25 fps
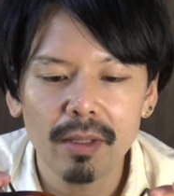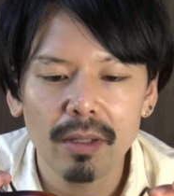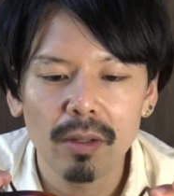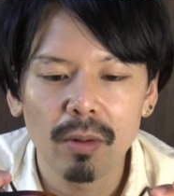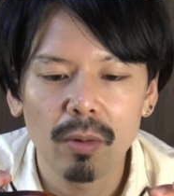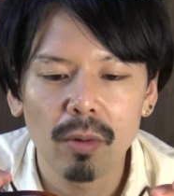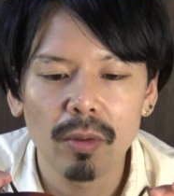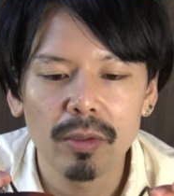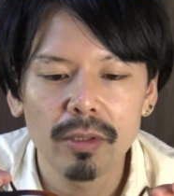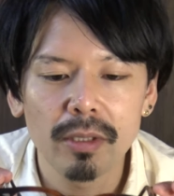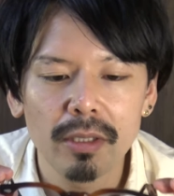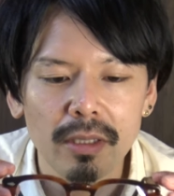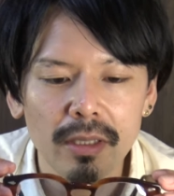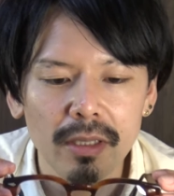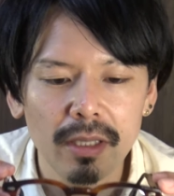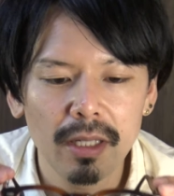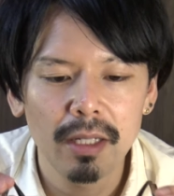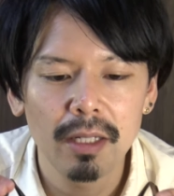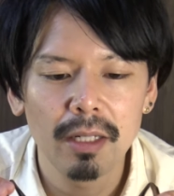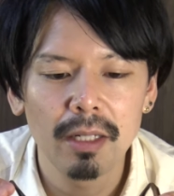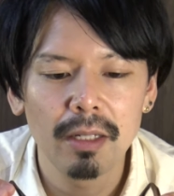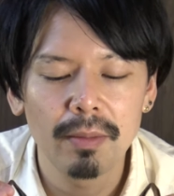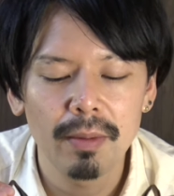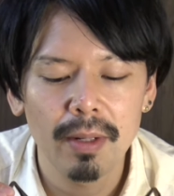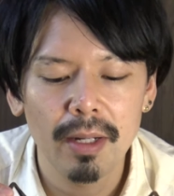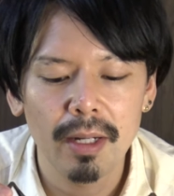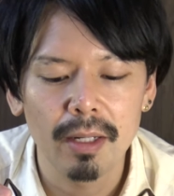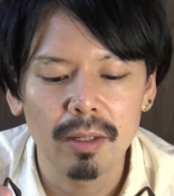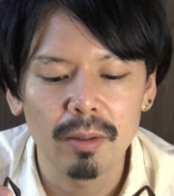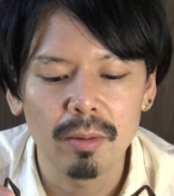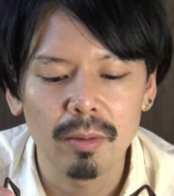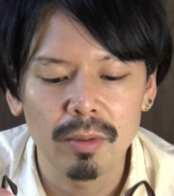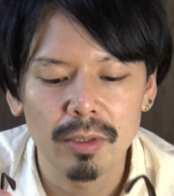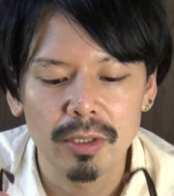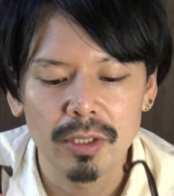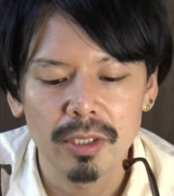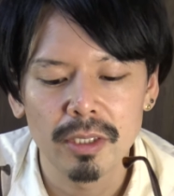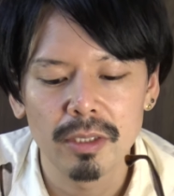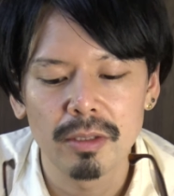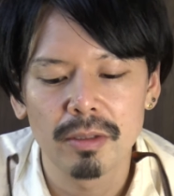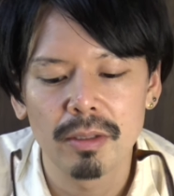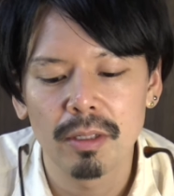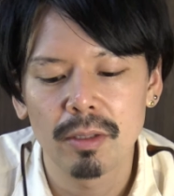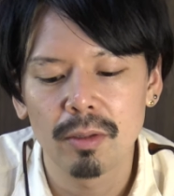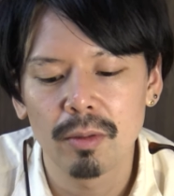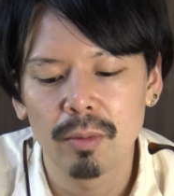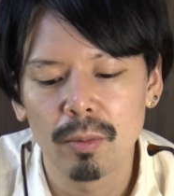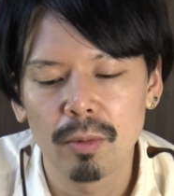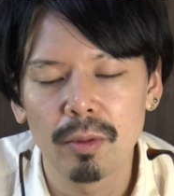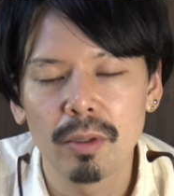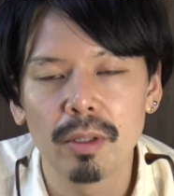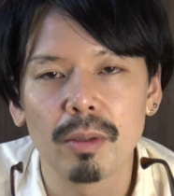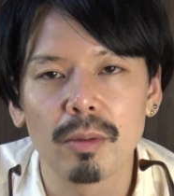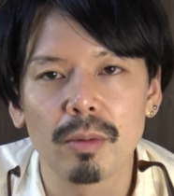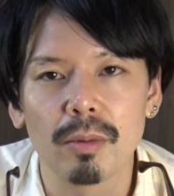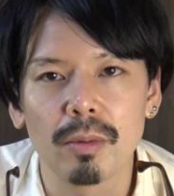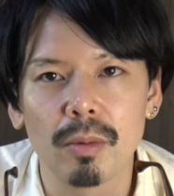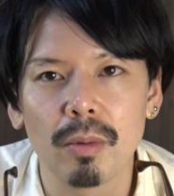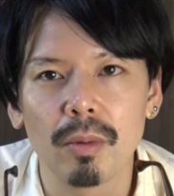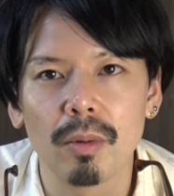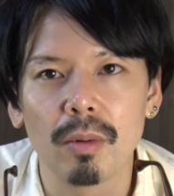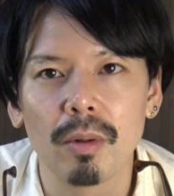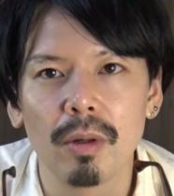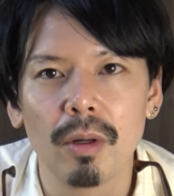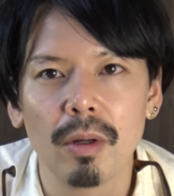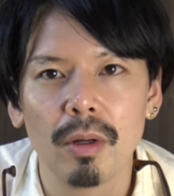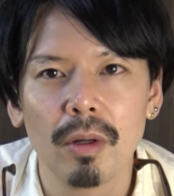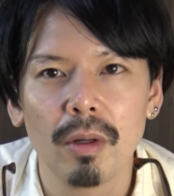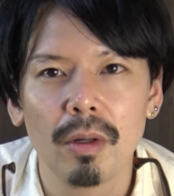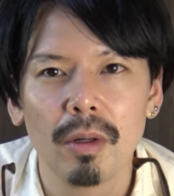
個人的にはこのシークレットモデルと